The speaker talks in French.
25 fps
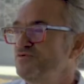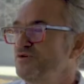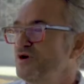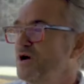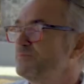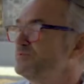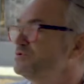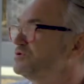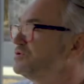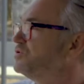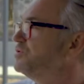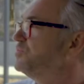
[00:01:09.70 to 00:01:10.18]
voulu
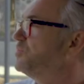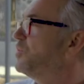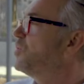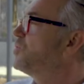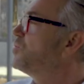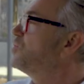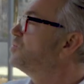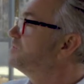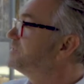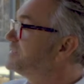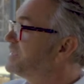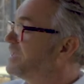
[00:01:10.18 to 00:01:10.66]
absolument
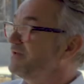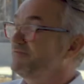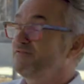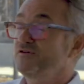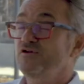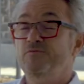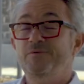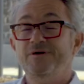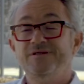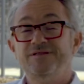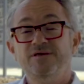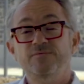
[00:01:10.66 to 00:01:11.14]

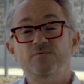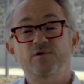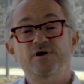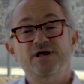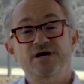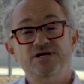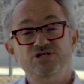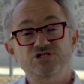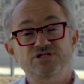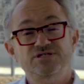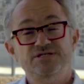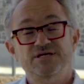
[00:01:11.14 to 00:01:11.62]
conserver le patrimoine
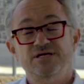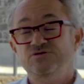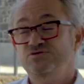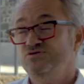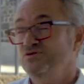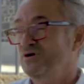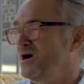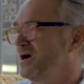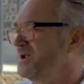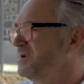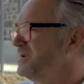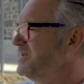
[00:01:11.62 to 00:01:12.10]

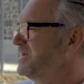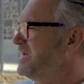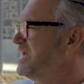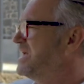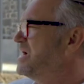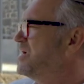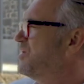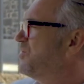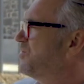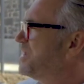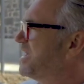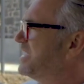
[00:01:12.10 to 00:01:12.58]
architectural.
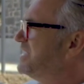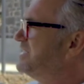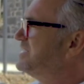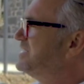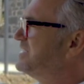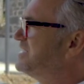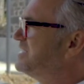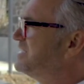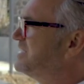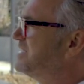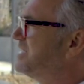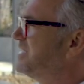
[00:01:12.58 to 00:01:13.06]
On a
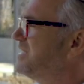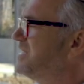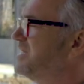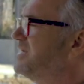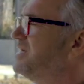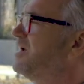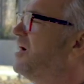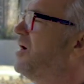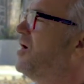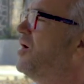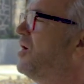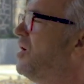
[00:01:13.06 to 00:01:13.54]
ici
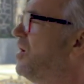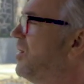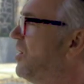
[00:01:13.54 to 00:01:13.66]
des,